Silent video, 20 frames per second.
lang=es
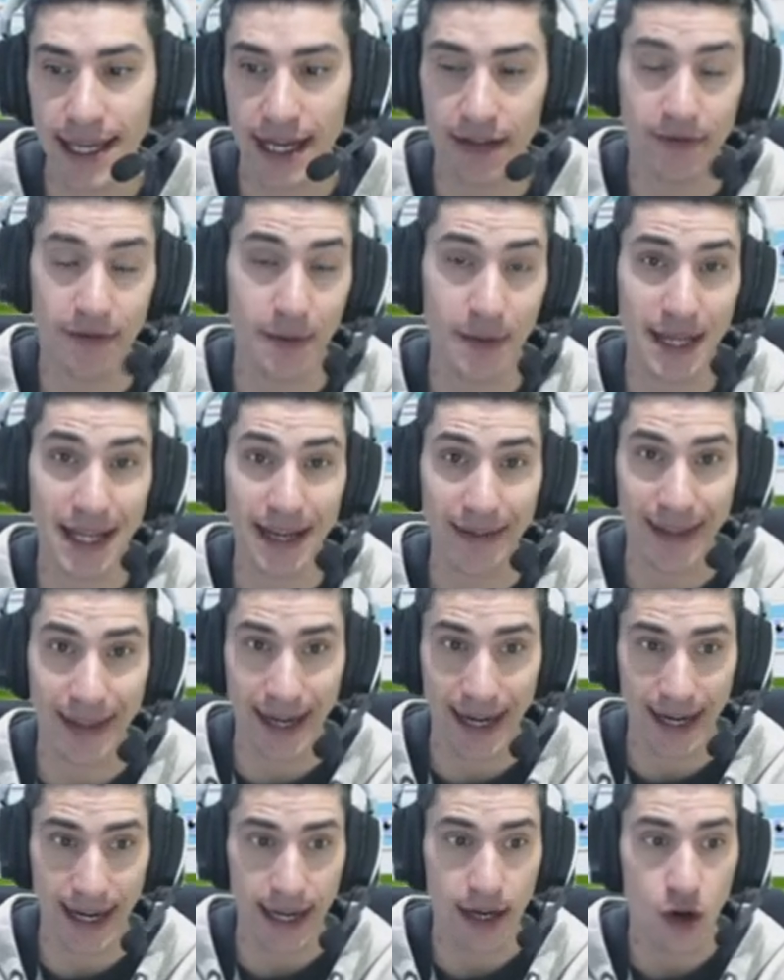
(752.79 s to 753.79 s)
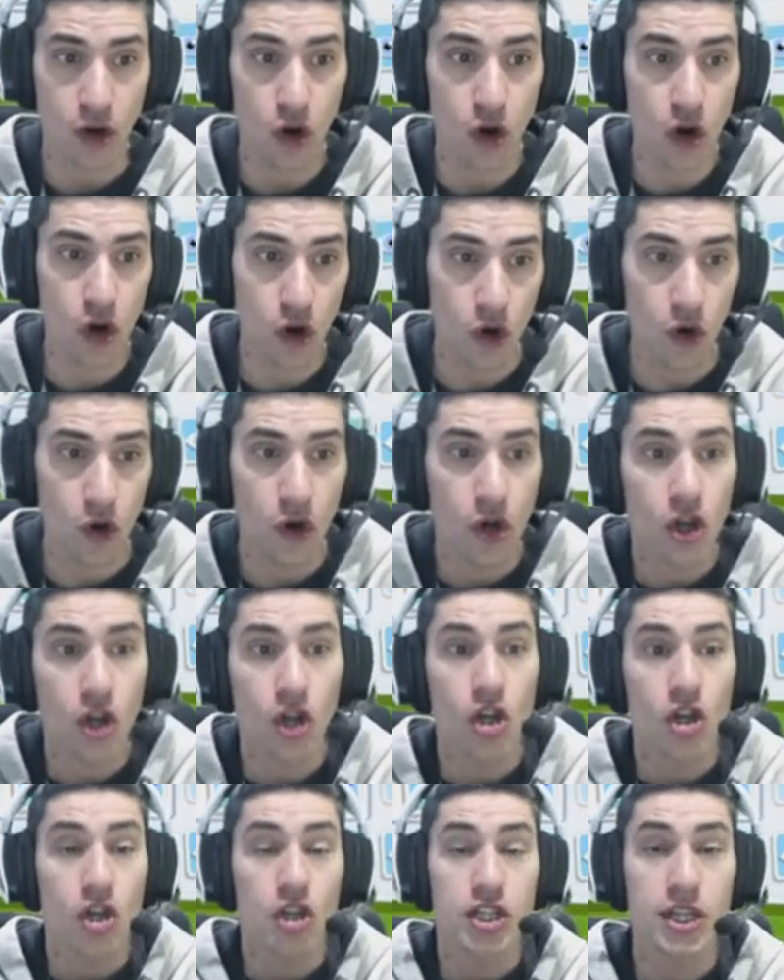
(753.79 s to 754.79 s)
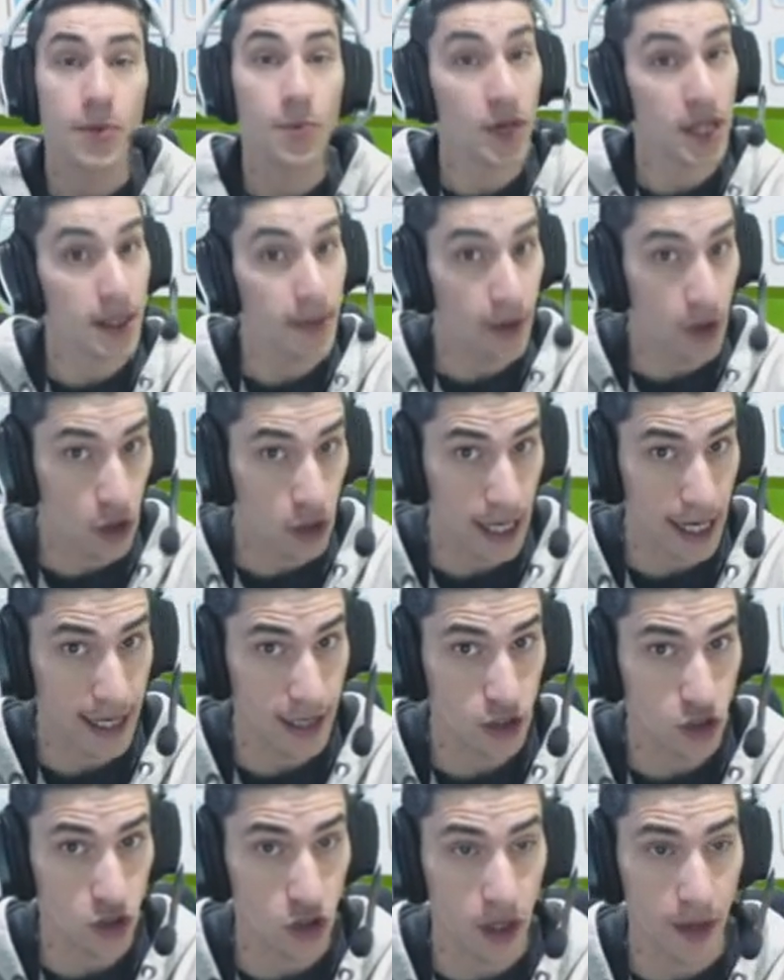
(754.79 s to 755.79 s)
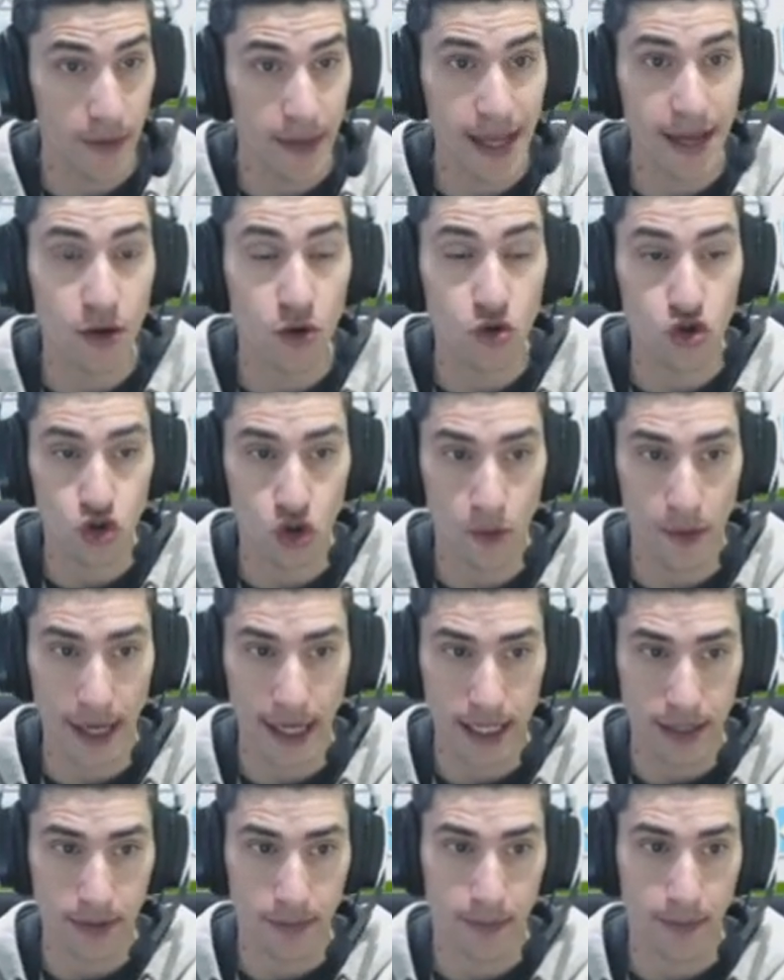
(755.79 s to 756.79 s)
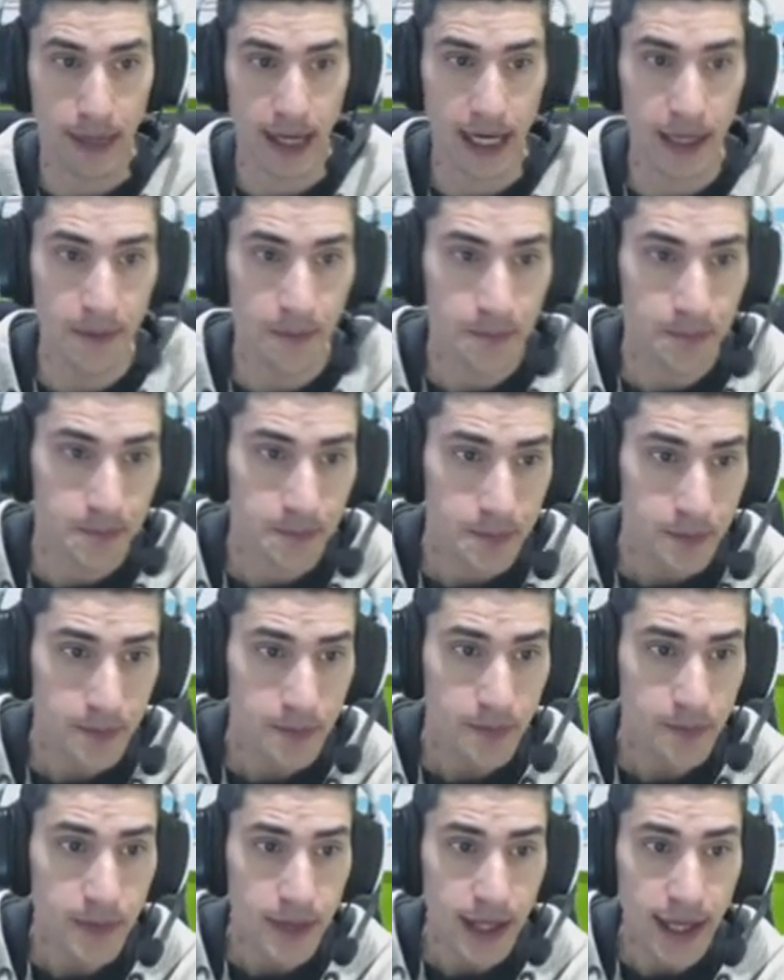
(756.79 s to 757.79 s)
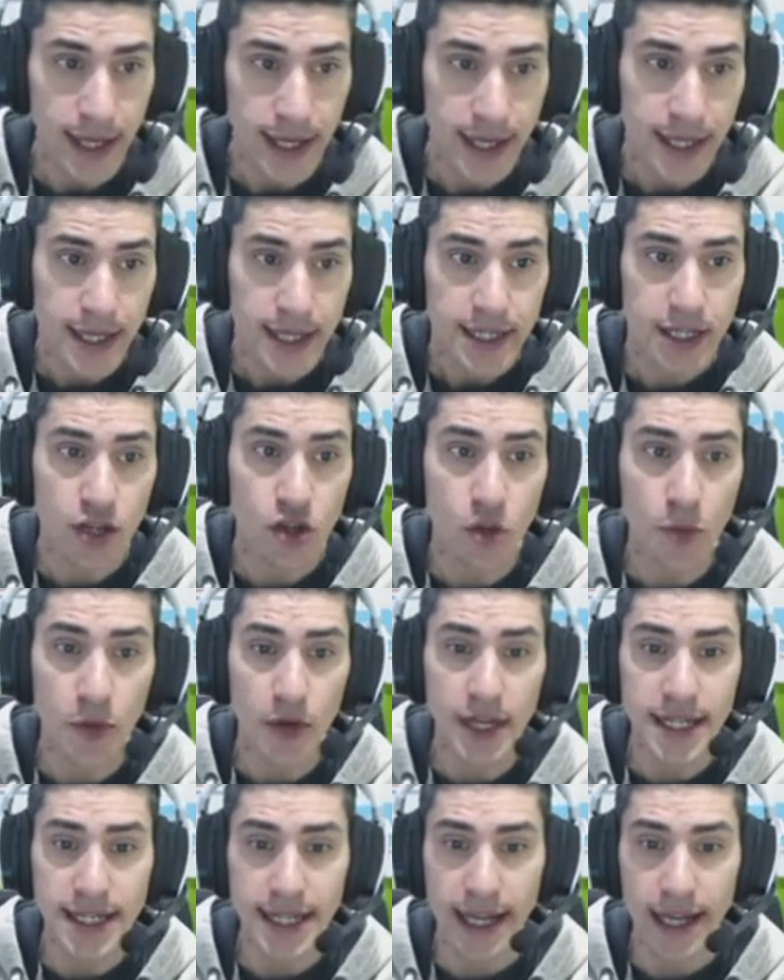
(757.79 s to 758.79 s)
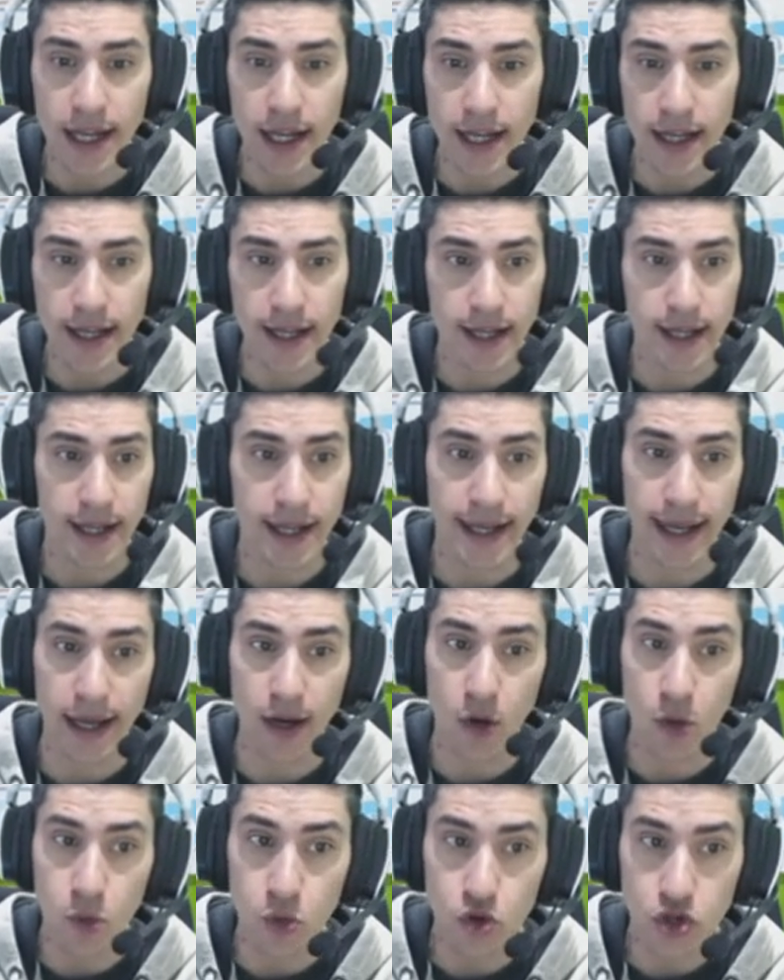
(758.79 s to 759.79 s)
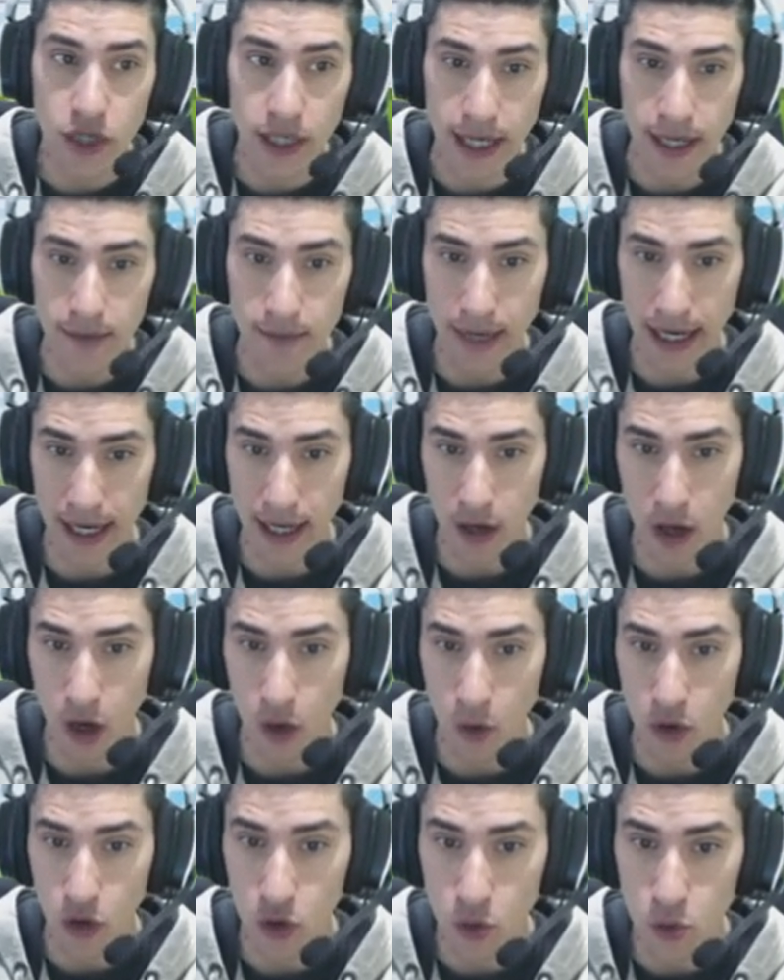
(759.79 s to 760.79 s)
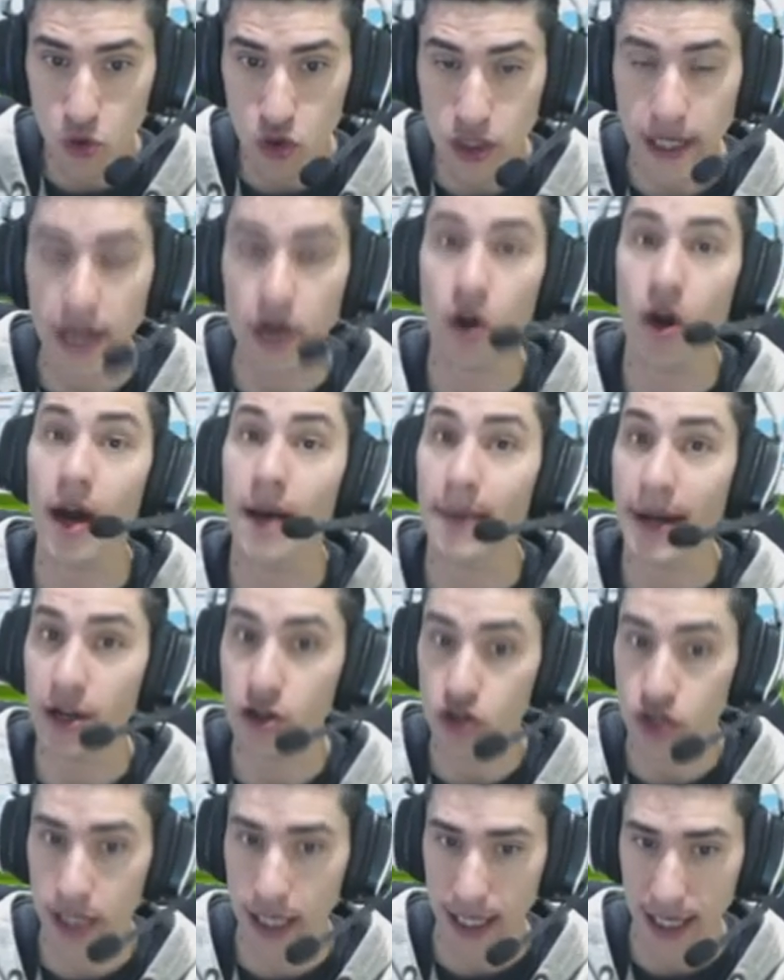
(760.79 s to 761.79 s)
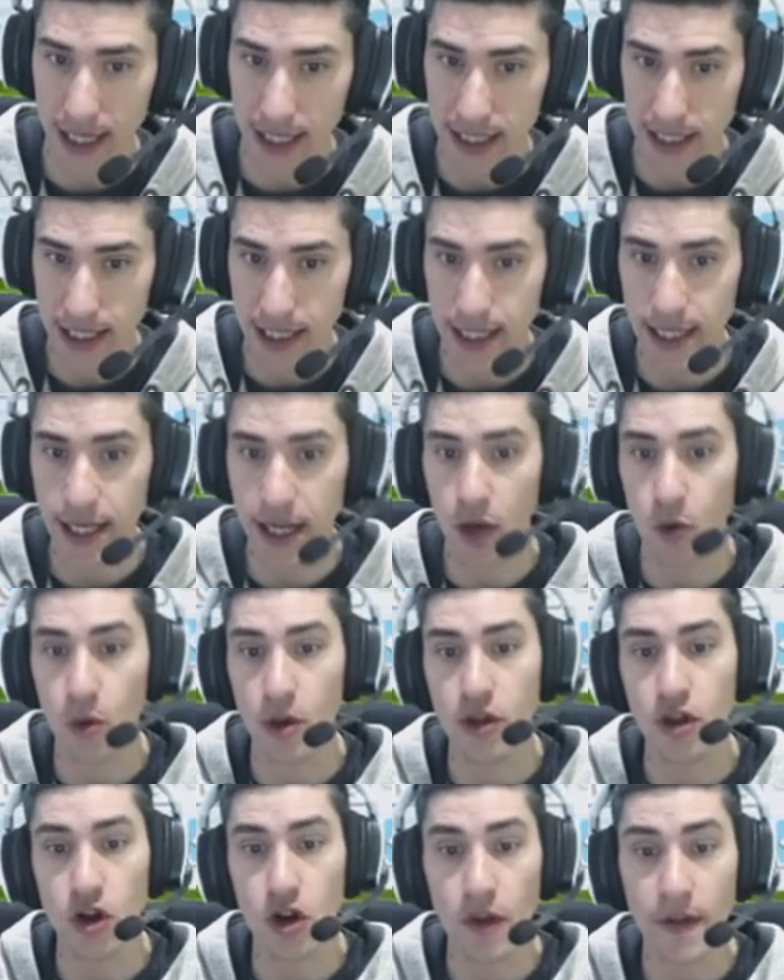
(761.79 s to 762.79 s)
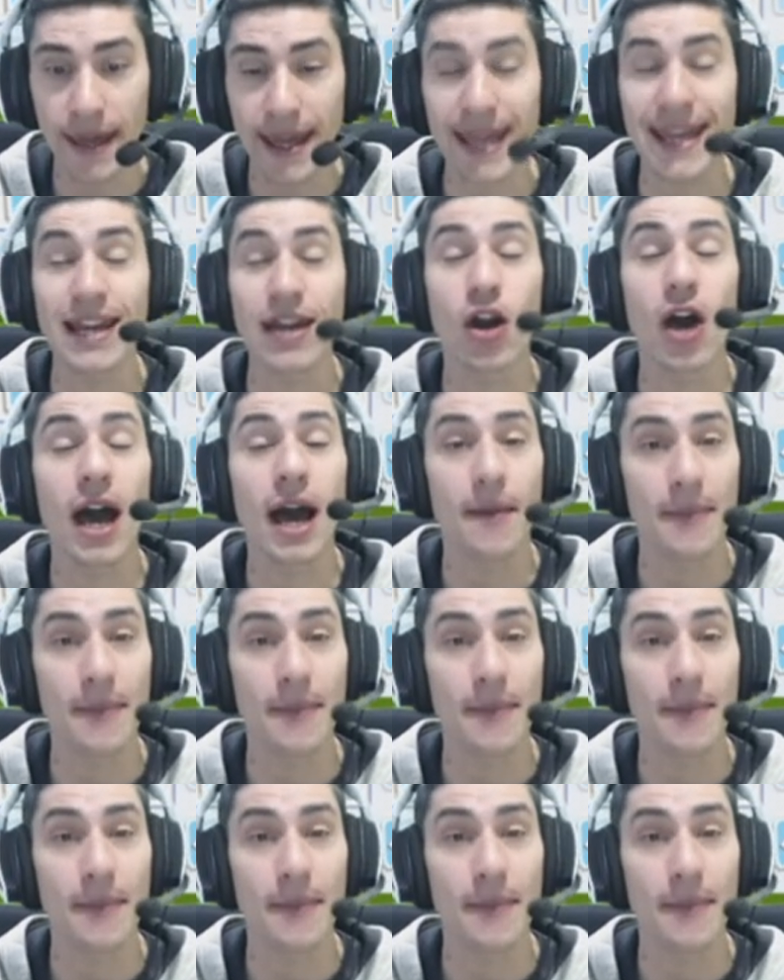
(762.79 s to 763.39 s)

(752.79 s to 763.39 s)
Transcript: A la fábrica de lana Ojo, se puede mejorar esto todavía incluso más, ¿vale? Si tú pones que, que lo busque, ¿vale? Que cuando busque lo haga manos llenas y que cuando lo deje lo haga